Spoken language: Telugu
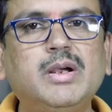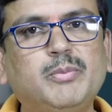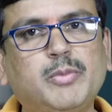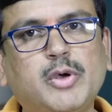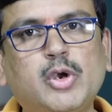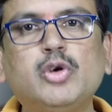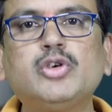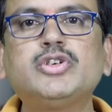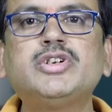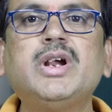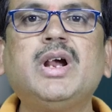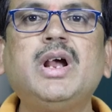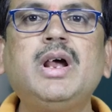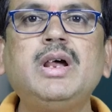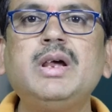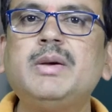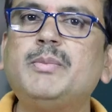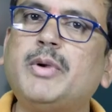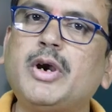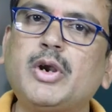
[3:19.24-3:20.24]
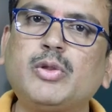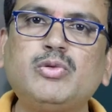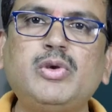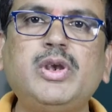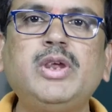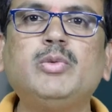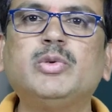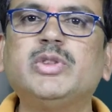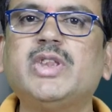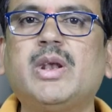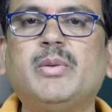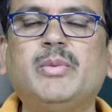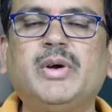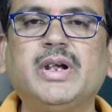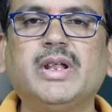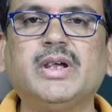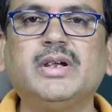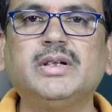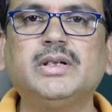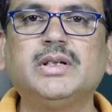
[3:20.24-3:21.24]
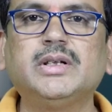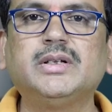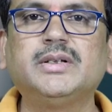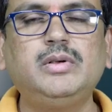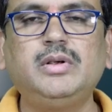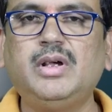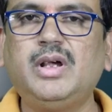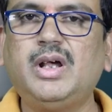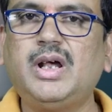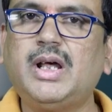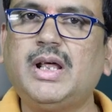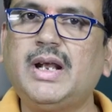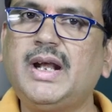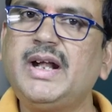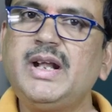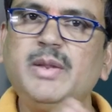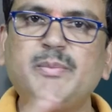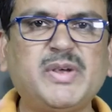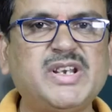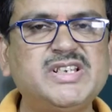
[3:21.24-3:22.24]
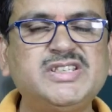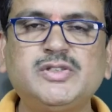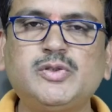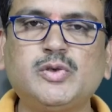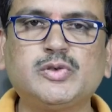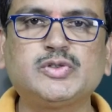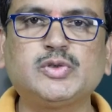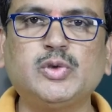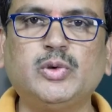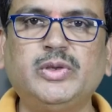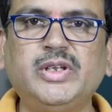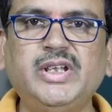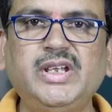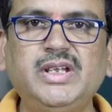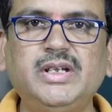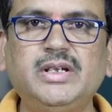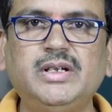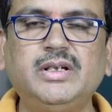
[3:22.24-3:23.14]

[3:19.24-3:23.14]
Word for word: పరోక్షంగా పడుతూనే ఉందన్నమాట అలాంటి పరిస్థితి వస్తుంది